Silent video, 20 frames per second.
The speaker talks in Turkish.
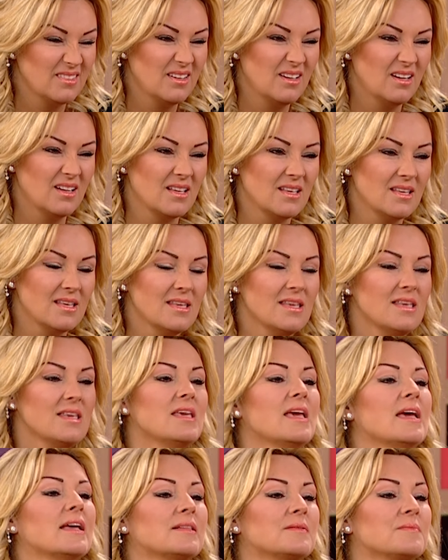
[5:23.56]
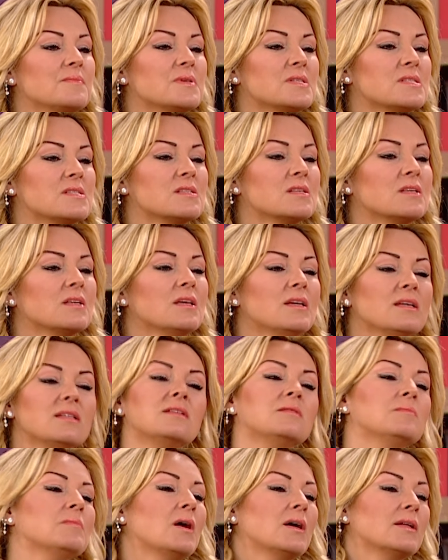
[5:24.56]
Ay iyi etmişsin.
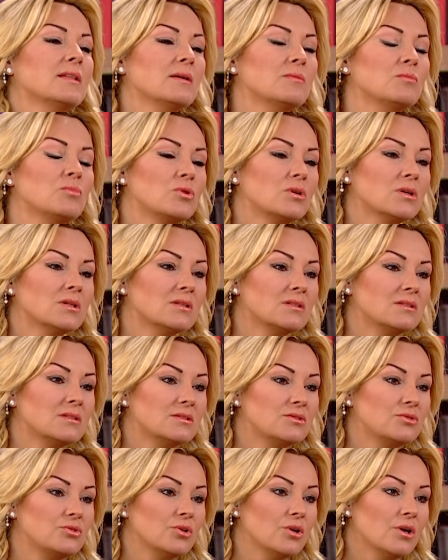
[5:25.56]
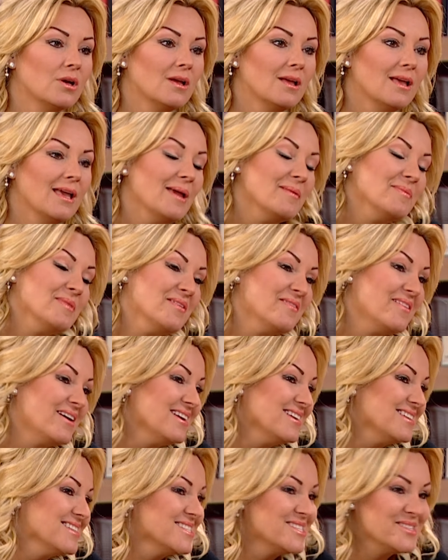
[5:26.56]
Gidin madem bu kadar istiyor. Hem ne var?
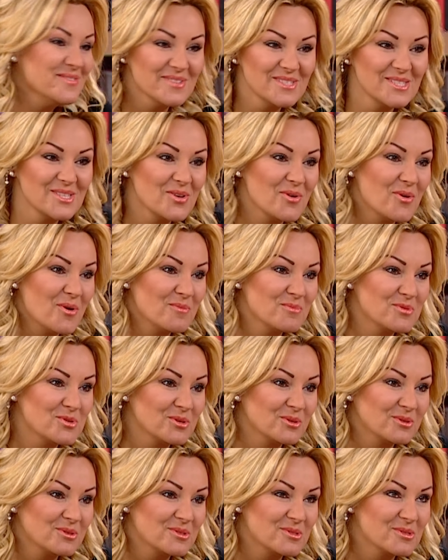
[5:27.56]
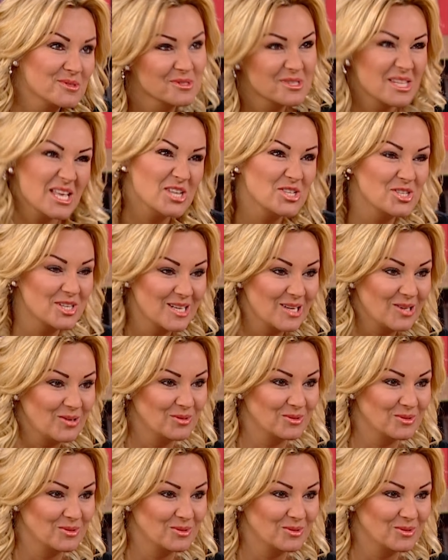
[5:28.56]
Sivas'ı görmüş olursunuz, değişiklik